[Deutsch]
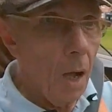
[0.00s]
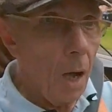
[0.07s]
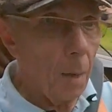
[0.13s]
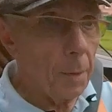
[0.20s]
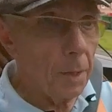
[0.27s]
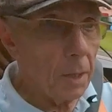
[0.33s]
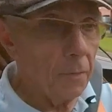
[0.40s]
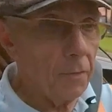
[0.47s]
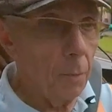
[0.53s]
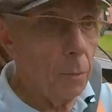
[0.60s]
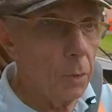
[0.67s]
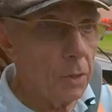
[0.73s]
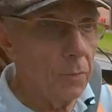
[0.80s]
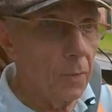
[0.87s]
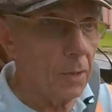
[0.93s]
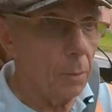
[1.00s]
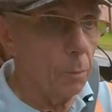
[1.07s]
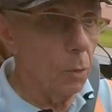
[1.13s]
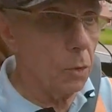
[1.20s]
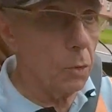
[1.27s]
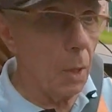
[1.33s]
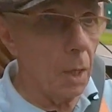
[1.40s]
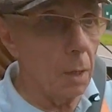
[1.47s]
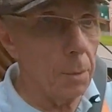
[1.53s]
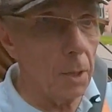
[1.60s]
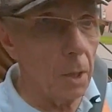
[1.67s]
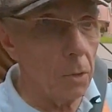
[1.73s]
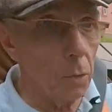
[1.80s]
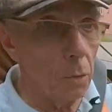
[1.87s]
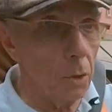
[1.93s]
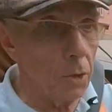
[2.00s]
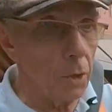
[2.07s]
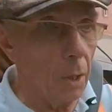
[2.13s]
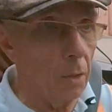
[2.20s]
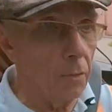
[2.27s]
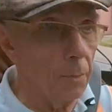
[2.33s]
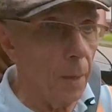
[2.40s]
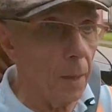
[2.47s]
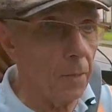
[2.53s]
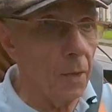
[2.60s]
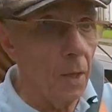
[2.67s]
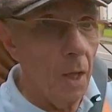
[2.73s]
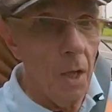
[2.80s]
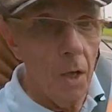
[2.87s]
Aber dafür müssen wir die Motorhaube natürlich aufmachen